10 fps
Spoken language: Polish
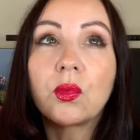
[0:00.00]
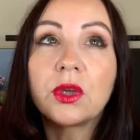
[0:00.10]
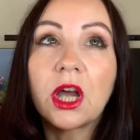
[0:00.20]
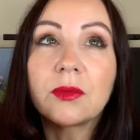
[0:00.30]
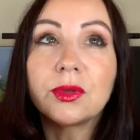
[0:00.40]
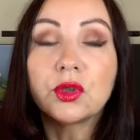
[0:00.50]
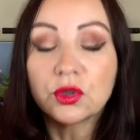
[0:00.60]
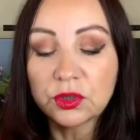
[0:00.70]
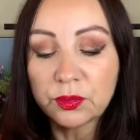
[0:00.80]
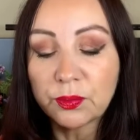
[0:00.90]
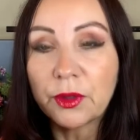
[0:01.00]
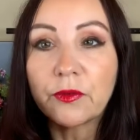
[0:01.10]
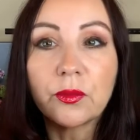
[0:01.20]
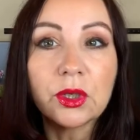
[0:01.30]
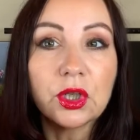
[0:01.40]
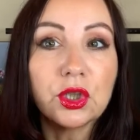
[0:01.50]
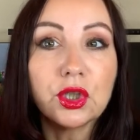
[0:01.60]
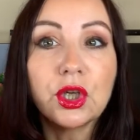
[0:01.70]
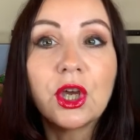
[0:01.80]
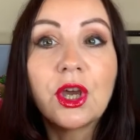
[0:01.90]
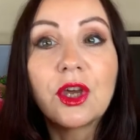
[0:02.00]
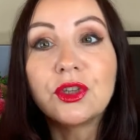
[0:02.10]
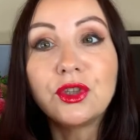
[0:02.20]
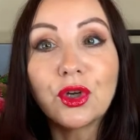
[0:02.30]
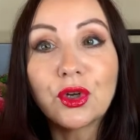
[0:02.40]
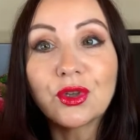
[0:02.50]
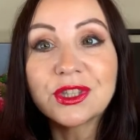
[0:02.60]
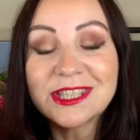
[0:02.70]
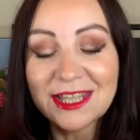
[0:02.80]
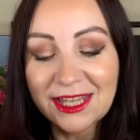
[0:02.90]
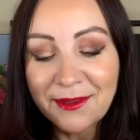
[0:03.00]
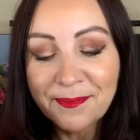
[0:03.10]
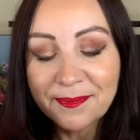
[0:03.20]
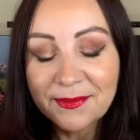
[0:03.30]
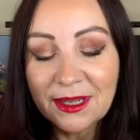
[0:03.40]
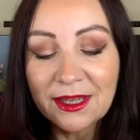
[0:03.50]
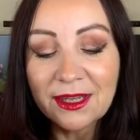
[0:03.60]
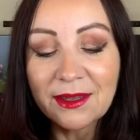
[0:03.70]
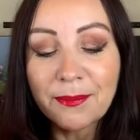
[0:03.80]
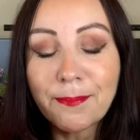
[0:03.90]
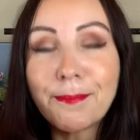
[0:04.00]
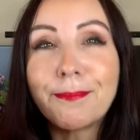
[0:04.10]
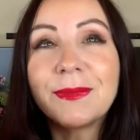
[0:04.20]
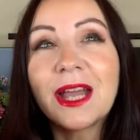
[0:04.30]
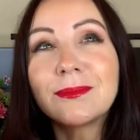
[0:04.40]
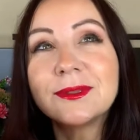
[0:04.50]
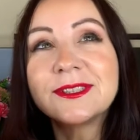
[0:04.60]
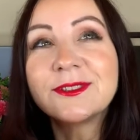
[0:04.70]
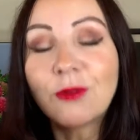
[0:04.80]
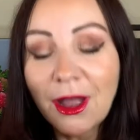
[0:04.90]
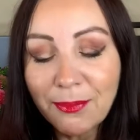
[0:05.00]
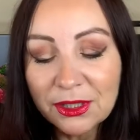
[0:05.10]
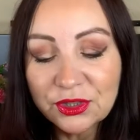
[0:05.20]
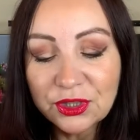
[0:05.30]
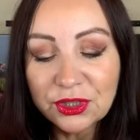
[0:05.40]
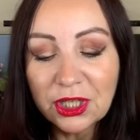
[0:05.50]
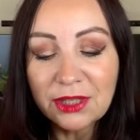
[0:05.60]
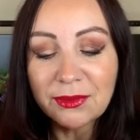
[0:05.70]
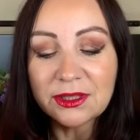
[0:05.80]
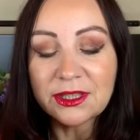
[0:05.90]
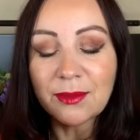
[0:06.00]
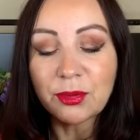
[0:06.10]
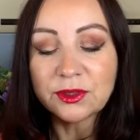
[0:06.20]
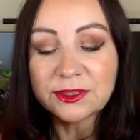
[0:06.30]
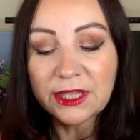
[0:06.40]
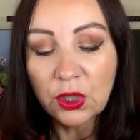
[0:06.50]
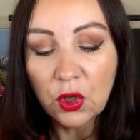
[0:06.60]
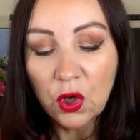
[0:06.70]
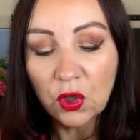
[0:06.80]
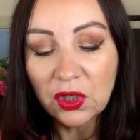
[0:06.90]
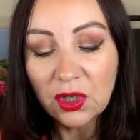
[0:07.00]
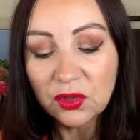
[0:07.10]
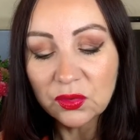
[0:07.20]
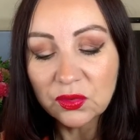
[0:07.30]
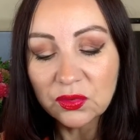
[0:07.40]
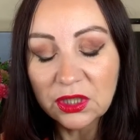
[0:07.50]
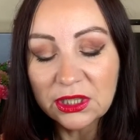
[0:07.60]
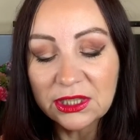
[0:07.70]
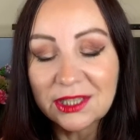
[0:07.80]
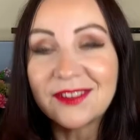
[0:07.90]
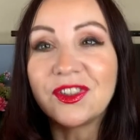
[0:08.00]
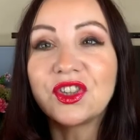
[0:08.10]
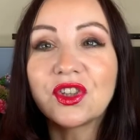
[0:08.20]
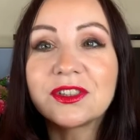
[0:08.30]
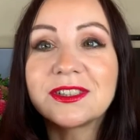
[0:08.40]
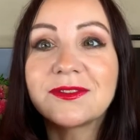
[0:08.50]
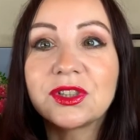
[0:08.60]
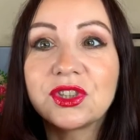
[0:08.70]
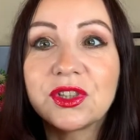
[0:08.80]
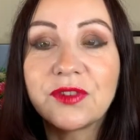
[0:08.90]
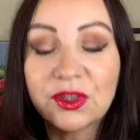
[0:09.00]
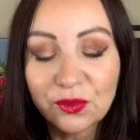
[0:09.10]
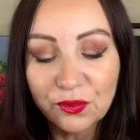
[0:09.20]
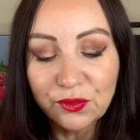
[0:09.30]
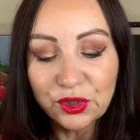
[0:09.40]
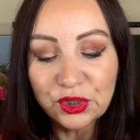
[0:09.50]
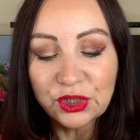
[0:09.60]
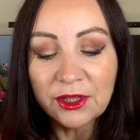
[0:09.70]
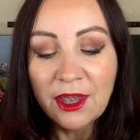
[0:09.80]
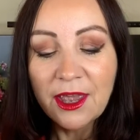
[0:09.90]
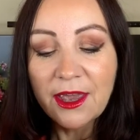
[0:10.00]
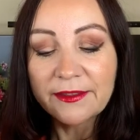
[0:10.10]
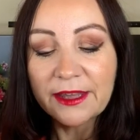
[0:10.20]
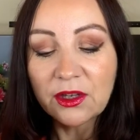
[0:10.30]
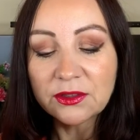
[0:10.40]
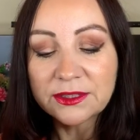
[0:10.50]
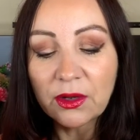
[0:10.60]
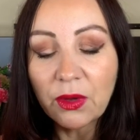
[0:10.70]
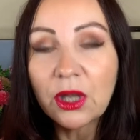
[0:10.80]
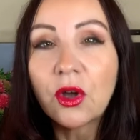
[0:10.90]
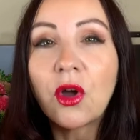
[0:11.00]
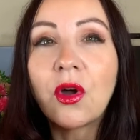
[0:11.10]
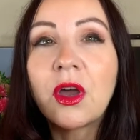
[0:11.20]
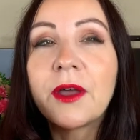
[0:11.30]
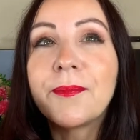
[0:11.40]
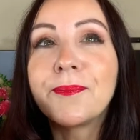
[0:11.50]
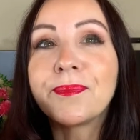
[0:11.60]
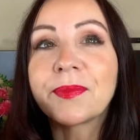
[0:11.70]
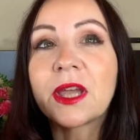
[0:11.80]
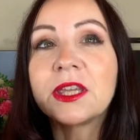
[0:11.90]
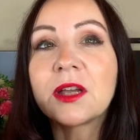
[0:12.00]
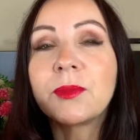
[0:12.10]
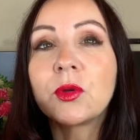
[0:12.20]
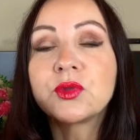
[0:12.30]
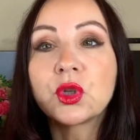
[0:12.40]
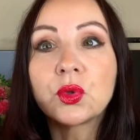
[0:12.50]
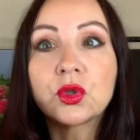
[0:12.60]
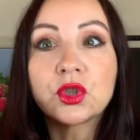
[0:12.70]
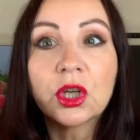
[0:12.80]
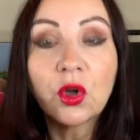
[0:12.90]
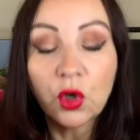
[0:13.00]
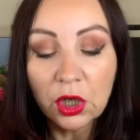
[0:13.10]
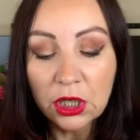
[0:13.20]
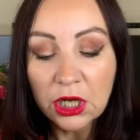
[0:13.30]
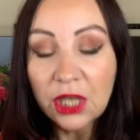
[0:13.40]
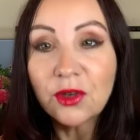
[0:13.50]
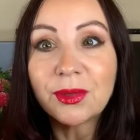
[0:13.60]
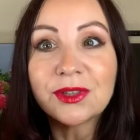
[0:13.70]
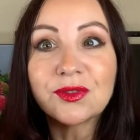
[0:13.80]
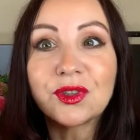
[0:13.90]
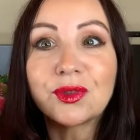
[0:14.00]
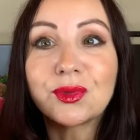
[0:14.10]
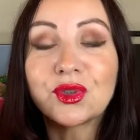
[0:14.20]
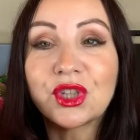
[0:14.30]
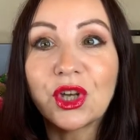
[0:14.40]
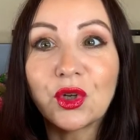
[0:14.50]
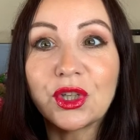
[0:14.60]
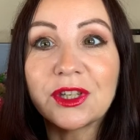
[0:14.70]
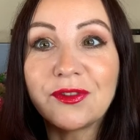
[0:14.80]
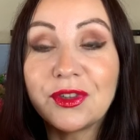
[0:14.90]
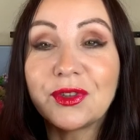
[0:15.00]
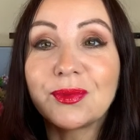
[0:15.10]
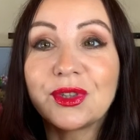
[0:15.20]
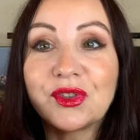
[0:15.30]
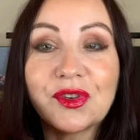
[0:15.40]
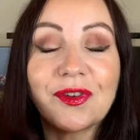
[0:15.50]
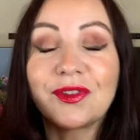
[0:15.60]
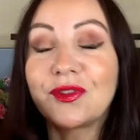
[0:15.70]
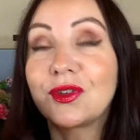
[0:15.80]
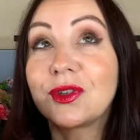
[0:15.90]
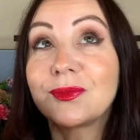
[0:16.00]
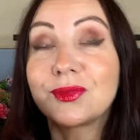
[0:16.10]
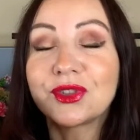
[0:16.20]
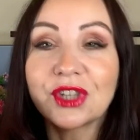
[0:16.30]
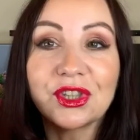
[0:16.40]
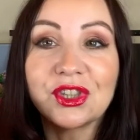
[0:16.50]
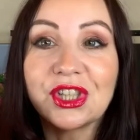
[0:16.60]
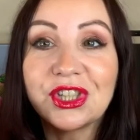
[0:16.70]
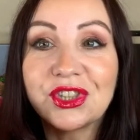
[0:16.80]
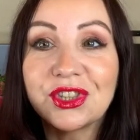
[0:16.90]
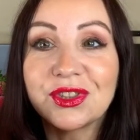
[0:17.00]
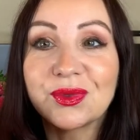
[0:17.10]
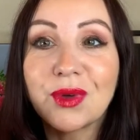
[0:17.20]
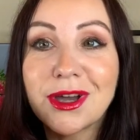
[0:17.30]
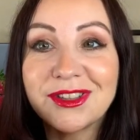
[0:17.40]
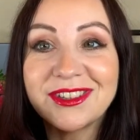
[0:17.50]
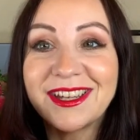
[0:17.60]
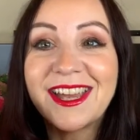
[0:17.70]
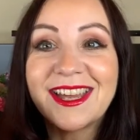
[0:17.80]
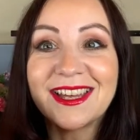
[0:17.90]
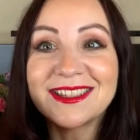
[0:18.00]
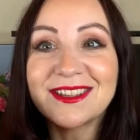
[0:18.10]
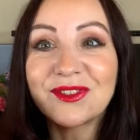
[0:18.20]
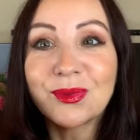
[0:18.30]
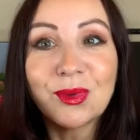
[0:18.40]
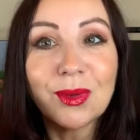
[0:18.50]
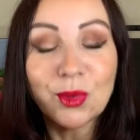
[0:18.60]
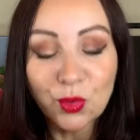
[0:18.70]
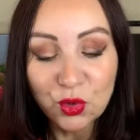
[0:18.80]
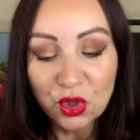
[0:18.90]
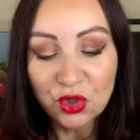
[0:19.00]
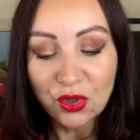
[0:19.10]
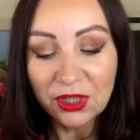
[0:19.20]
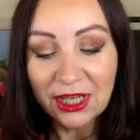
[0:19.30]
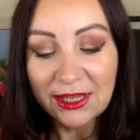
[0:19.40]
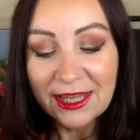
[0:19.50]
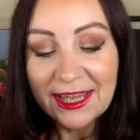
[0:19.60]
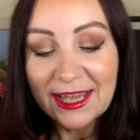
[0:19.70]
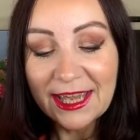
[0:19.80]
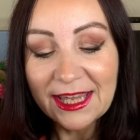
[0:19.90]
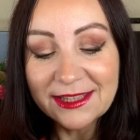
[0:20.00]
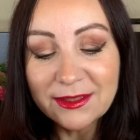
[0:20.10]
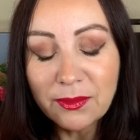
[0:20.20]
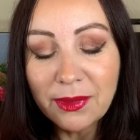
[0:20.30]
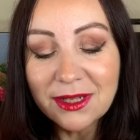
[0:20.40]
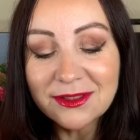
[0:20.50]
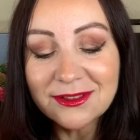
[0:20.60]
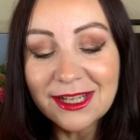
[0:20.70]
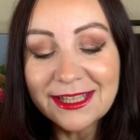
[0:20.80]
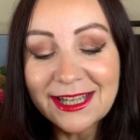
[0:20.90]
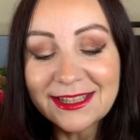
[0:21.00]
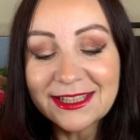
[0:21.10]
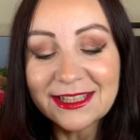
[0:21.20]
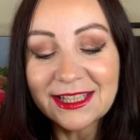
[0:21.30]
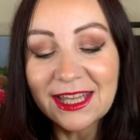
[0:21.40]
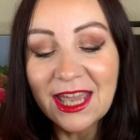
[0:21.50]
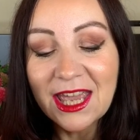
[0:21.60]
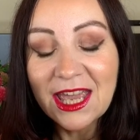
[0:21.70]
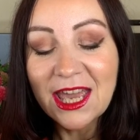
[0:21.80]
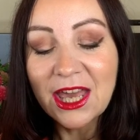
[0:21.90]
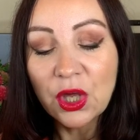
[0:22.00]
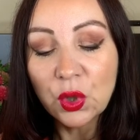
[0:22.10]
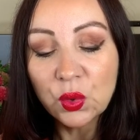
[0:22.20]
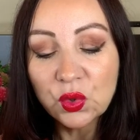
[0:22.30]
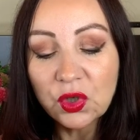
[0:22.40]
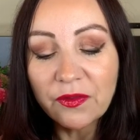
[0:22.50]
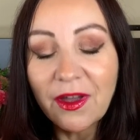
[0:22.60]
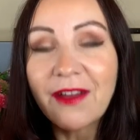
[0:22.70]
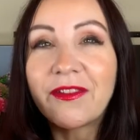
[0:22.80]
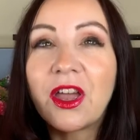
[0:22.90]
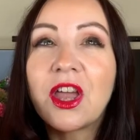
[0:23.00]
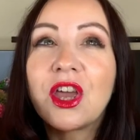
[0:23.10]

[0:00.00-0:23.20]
jakby nos perfumeryjny diorowski e, jakby złapać ten klimat japońskiego ogrodu, tutaj tych kwitnących właśnie kwiatów wiśni, tego całego mm, jakby przeuroczego krajobrazu. Wiadomo, że jak one kwitną, te drzewa to wyglądają prześlicznie, słuchajcie. Ja zawsze byłam urzeczona. E, są bardzo delikatnie takie e, różowawe.